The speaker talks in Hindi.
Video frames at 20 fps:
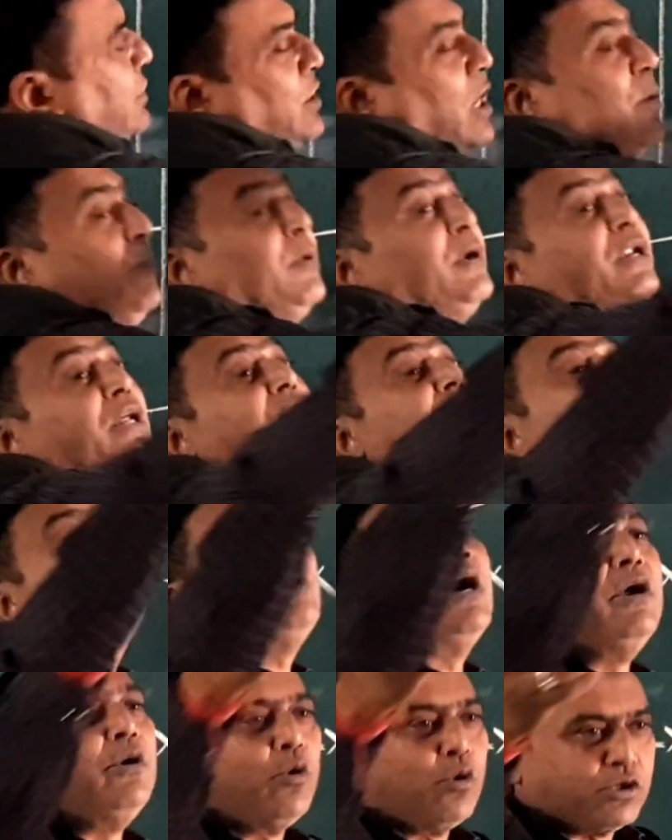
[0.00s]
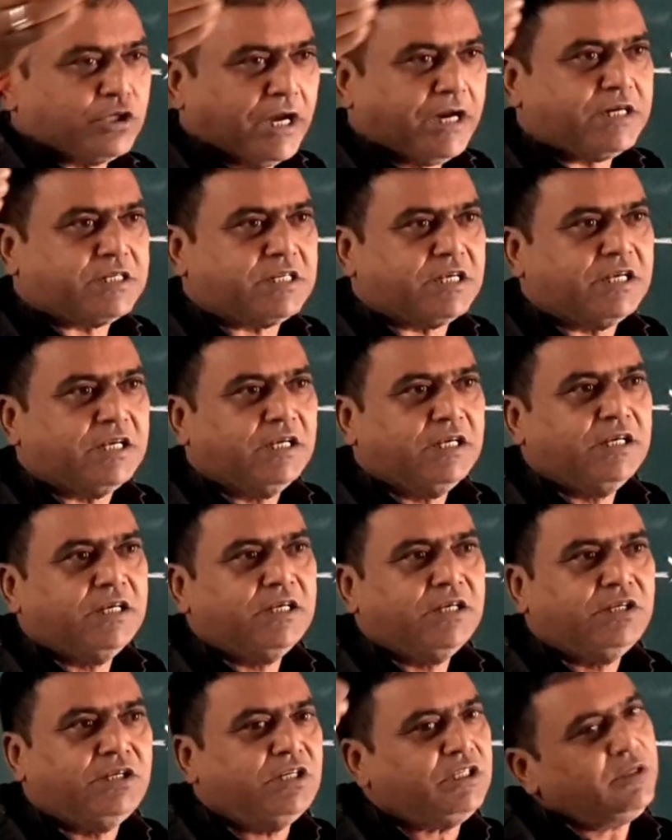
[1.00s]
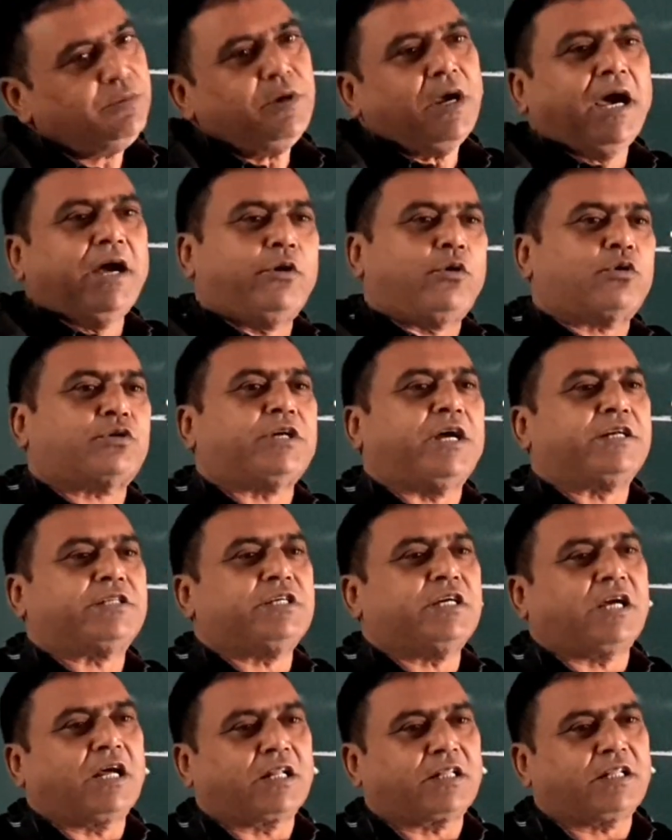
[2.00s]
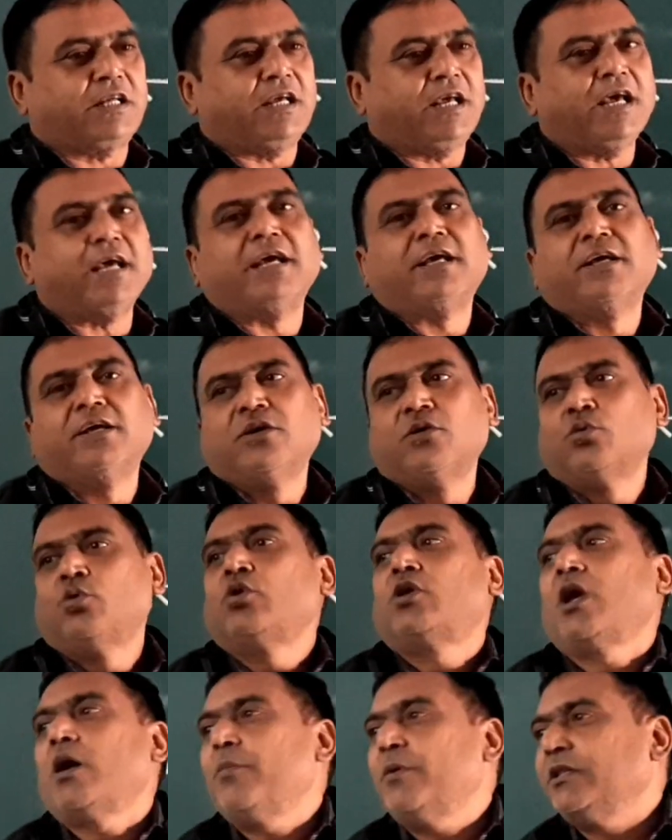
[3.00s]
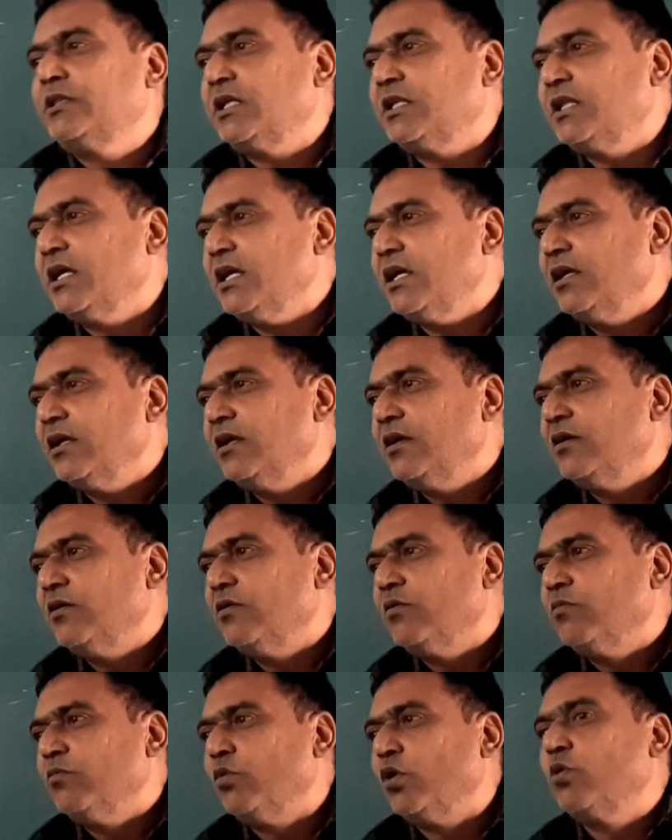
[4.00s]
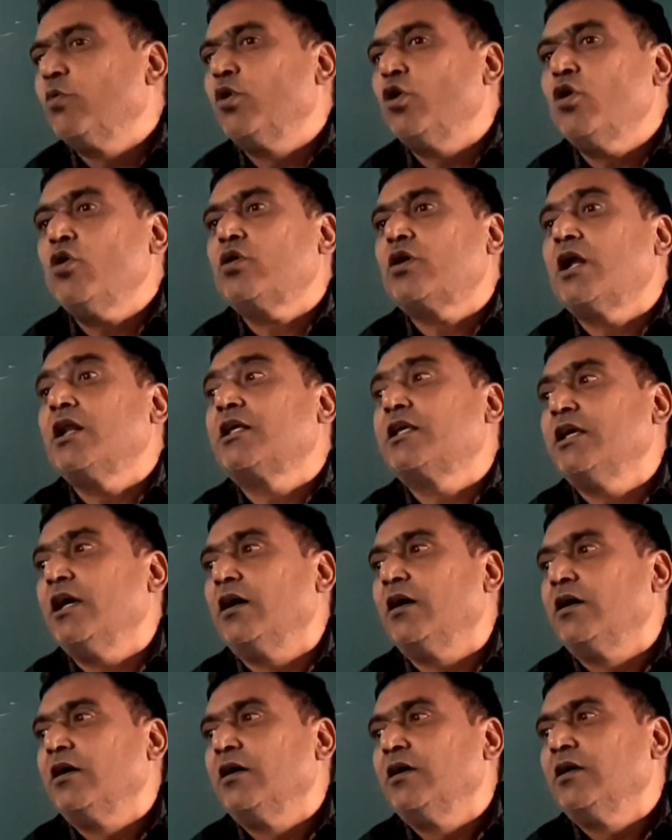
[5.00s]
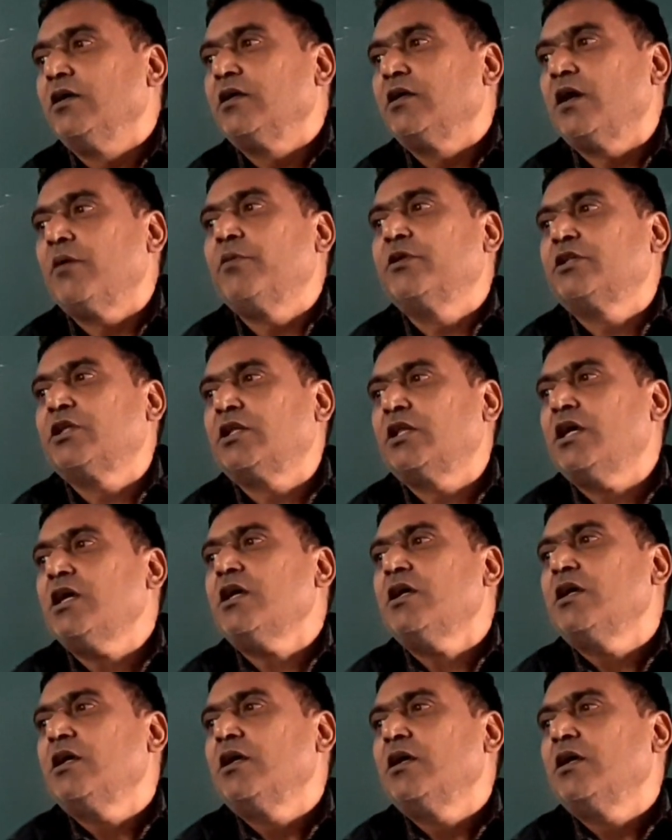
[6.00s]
जहाँ मैग्नीशियम हाइड्रोक्साइड से किसी भी हाइड्रोक्साइड से करते हैं तो क्या बनते थे बोलो बोलो कल किया क्या बनते थे